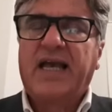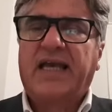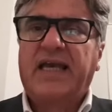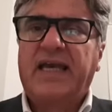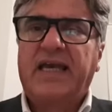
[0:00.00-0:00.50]

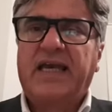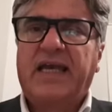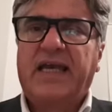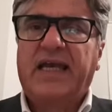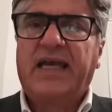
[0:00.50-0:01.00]
che
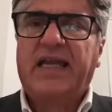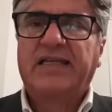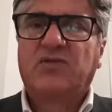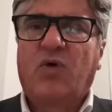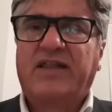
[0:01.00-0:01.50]
eh,
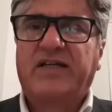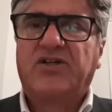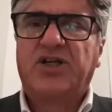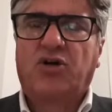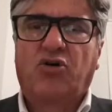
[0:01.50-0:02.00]
le squadre
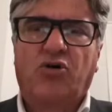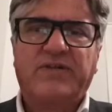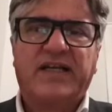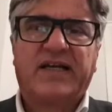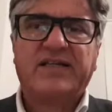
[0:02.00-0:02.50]
cercano,
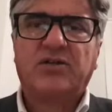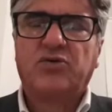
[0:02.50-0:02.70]
come del resto è